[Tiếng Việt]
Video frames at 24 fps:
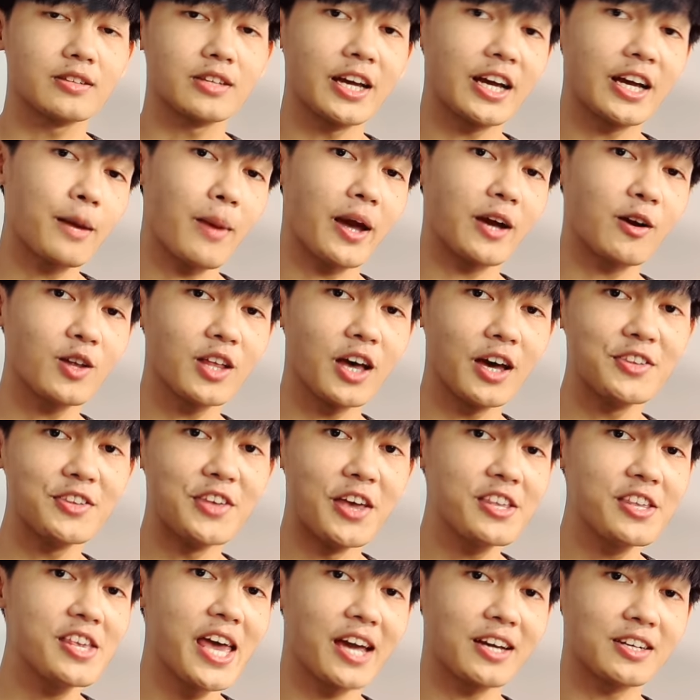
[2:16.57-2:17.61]
thì các bạn có thể
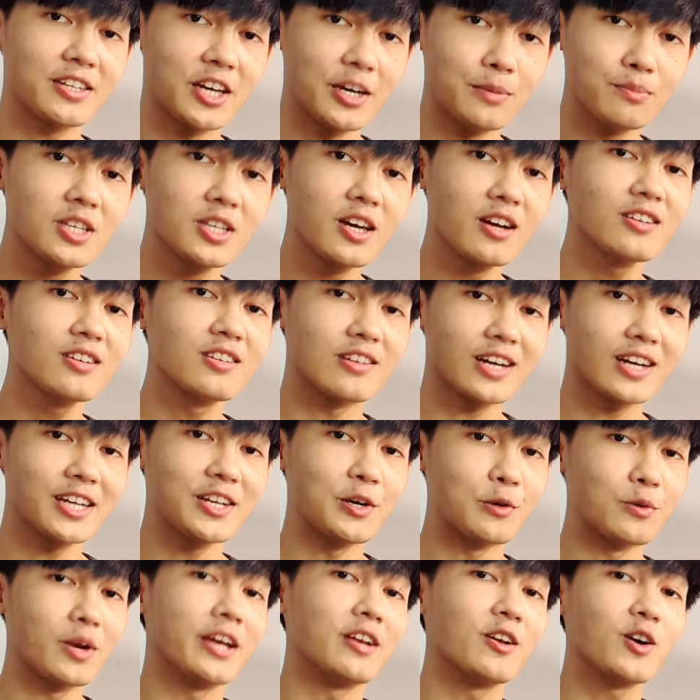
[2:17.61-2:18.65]
dễ dàng kiểm chứng được cái
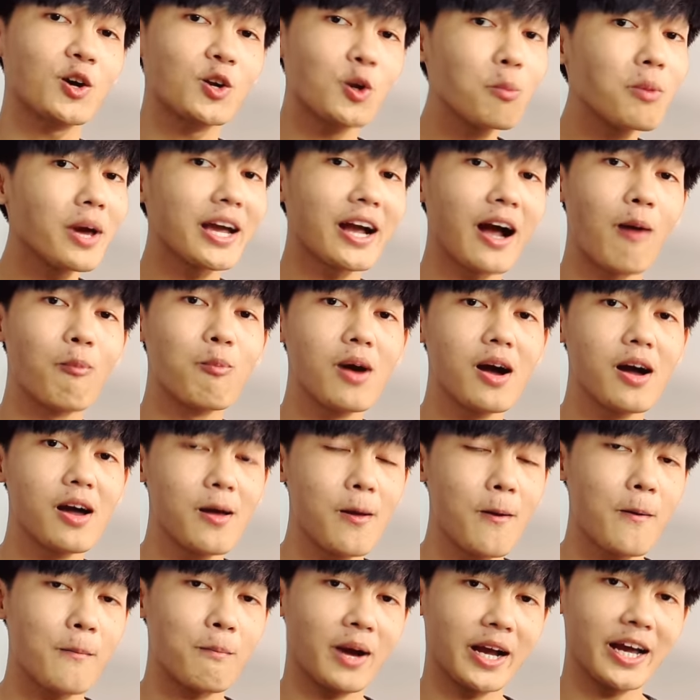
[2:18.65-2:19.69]
điều này nó có đúng hay không á
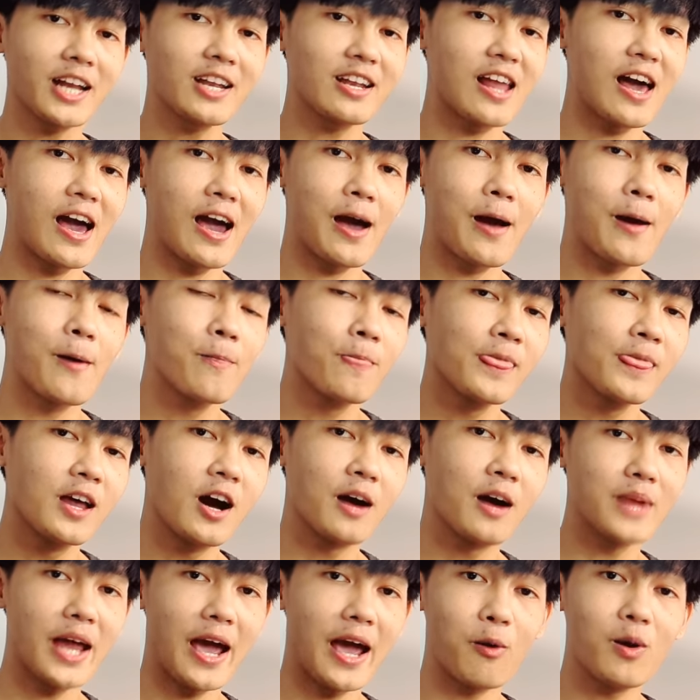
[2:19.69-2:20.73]
bằng cách là
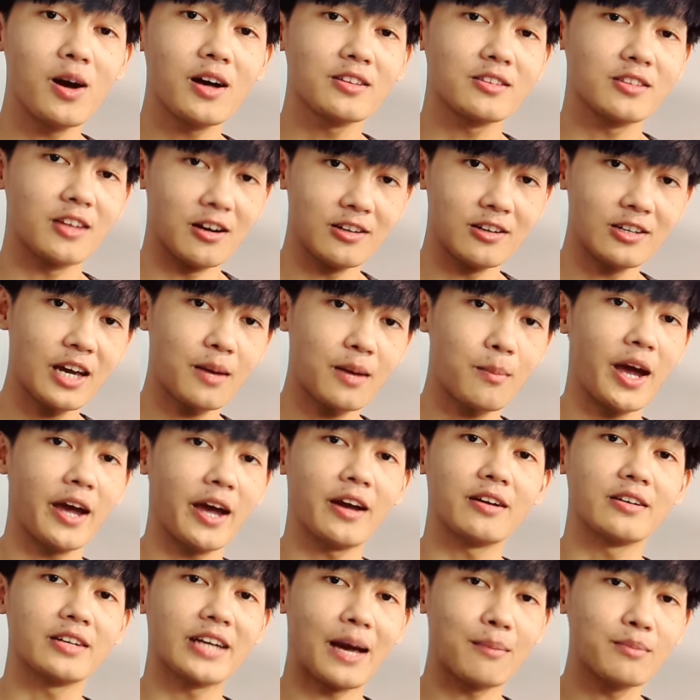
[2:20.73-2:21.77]
hôm nào á thử các
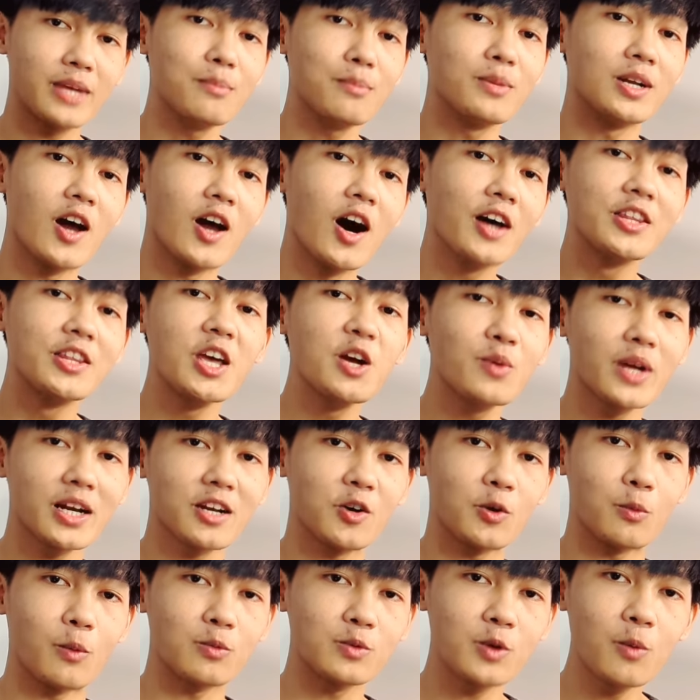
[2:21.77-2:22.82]
bạn cảm thấy mình hơi thiếu năng
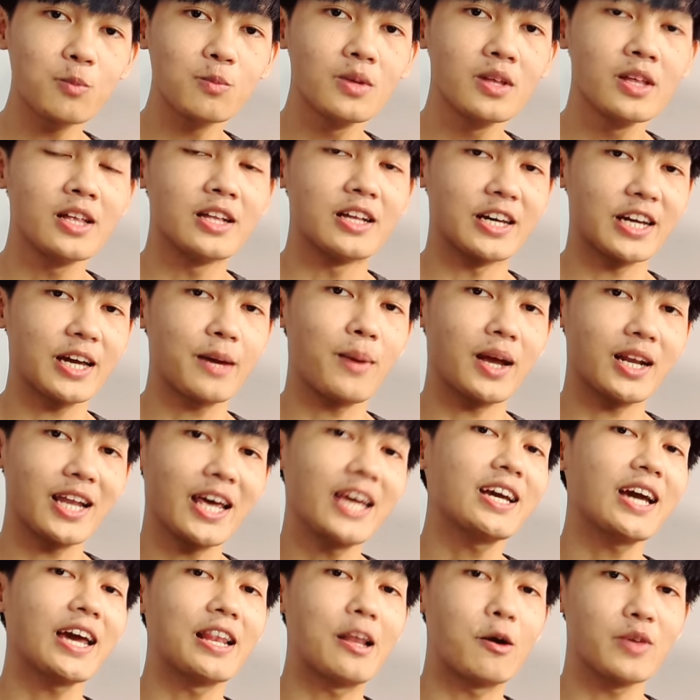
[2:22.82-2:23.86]
lượng một chút thì các bạn
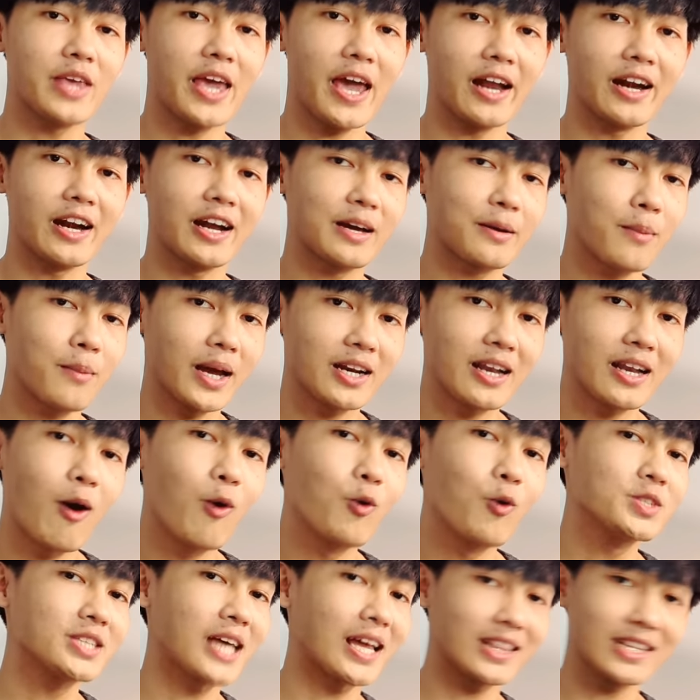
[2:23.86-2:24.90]
lấy cây lau nhà ra các bạn
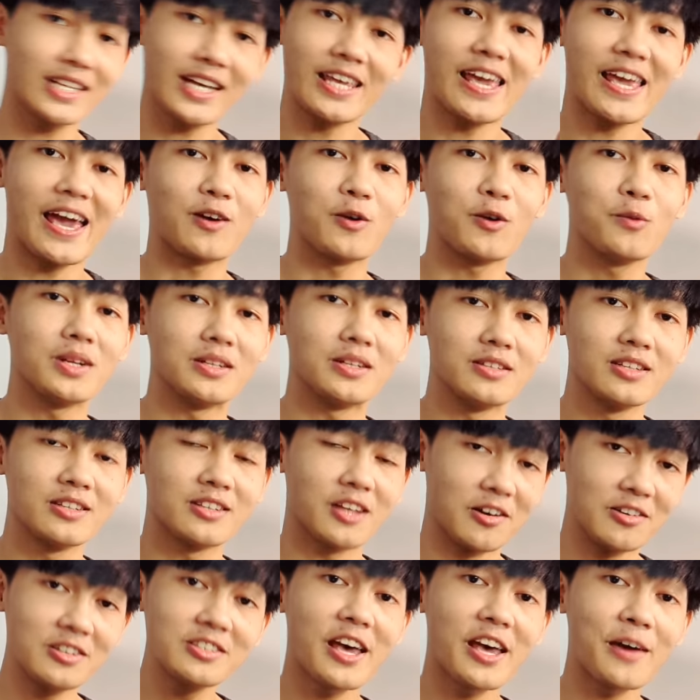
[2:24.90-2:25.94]
lau sạch cái nhà của mình
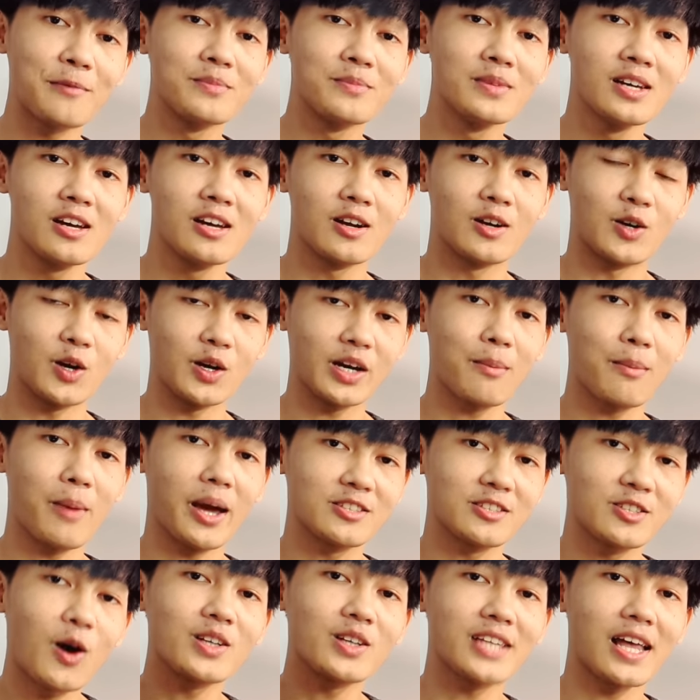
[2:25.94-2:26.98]
thử xem rồi các
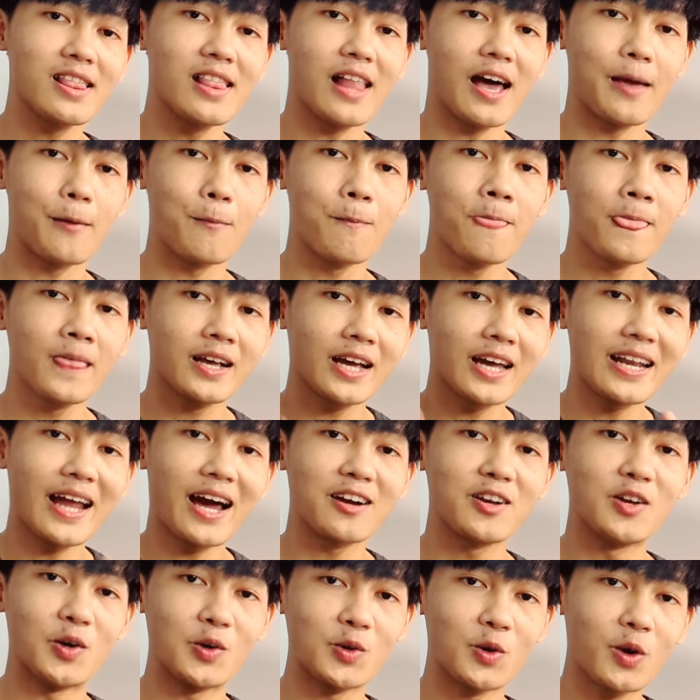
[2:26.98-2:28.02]
bạn so sánh lại cái
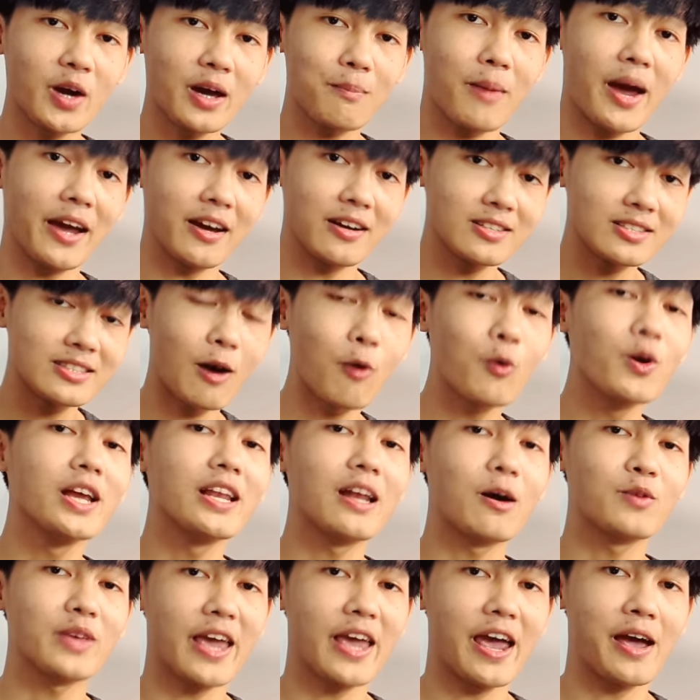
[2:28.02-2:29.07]
năng lượng của các bạn sau khi
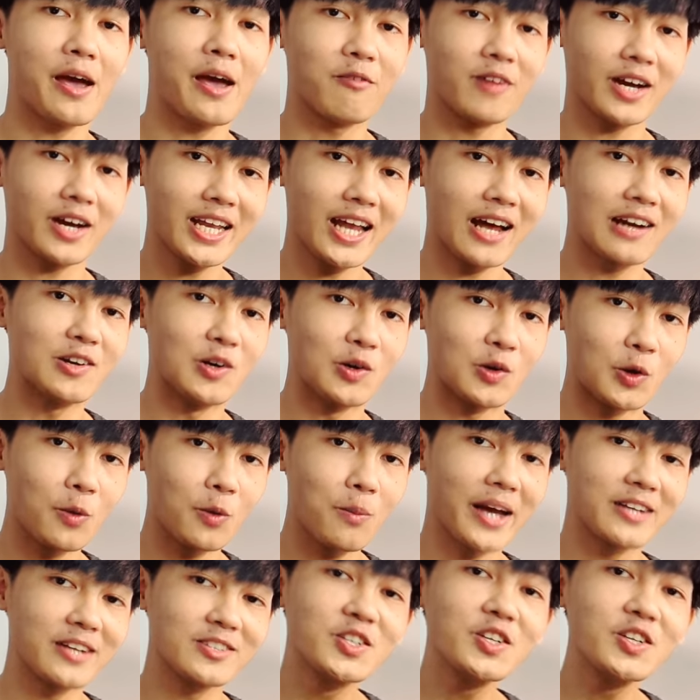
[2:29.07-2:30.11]
lau nhà và cái năng lượng của
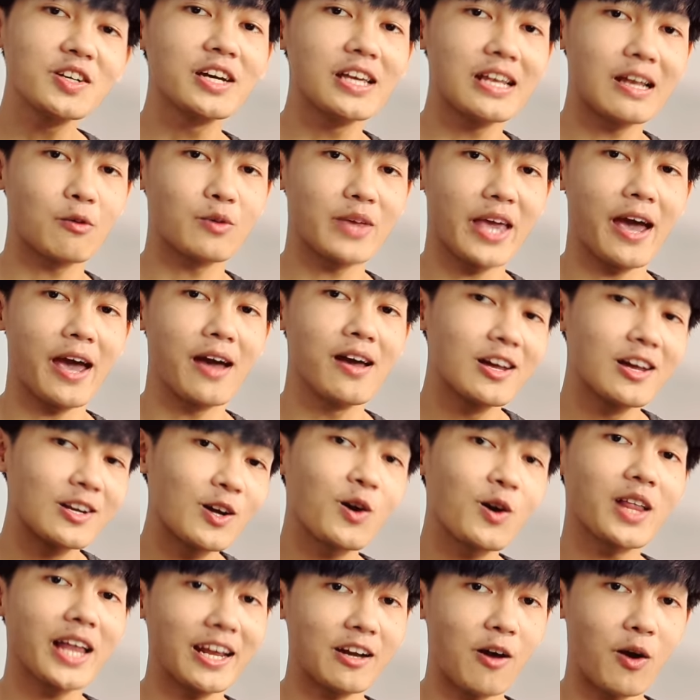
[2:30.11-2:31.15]
bạn trước khi lau nhà
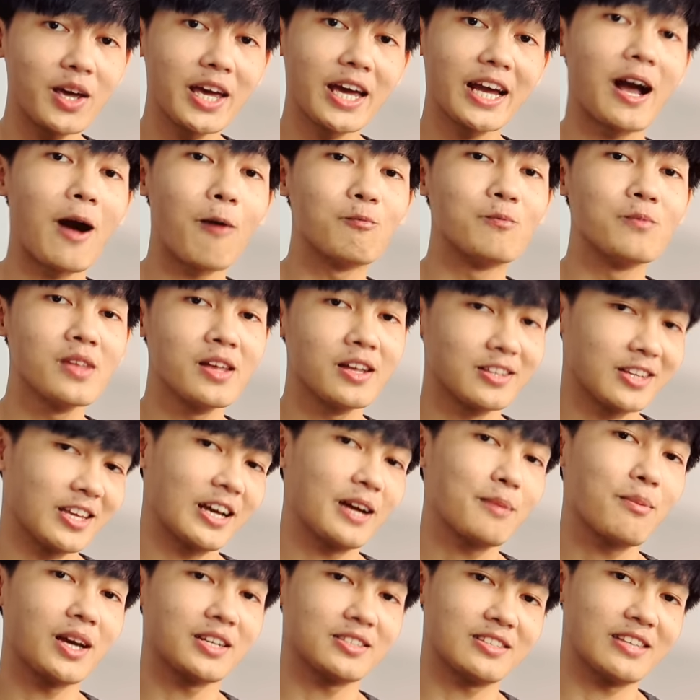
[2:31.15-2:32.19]
nó có thay đổi hay không thì
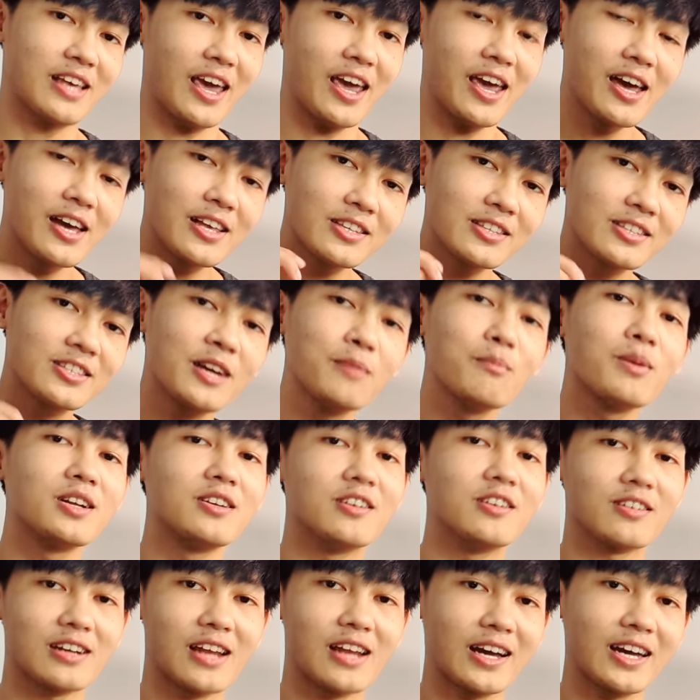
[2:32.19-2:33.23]
các bạn sẽ chứng minh
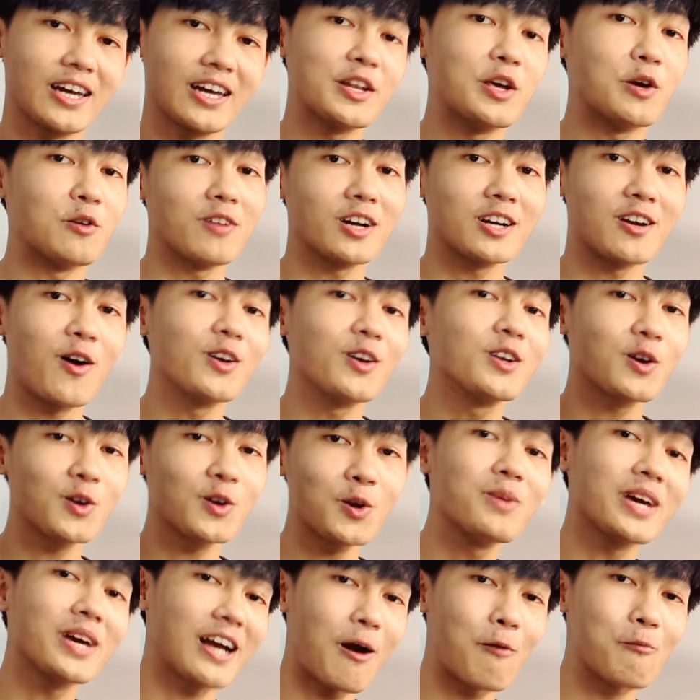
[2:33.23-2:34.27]
được là cái điều văn nói nó có
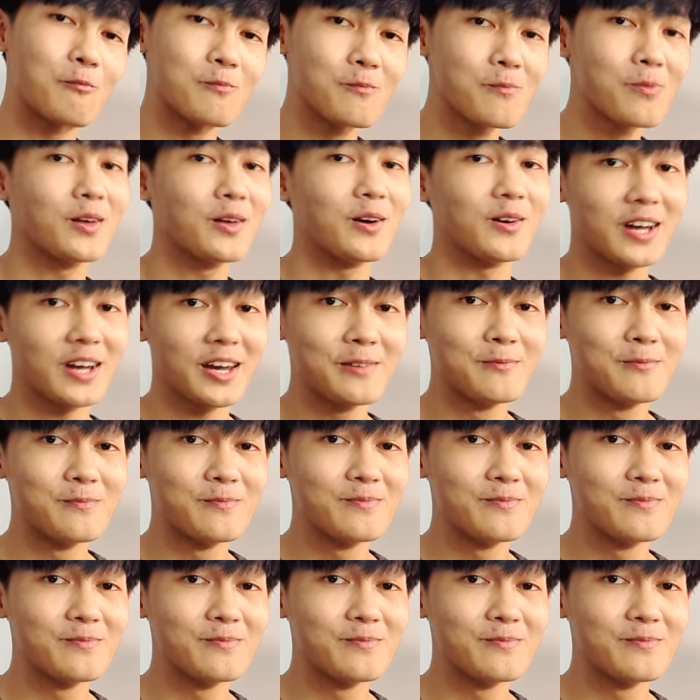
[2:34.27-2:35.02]
đúng hay không ok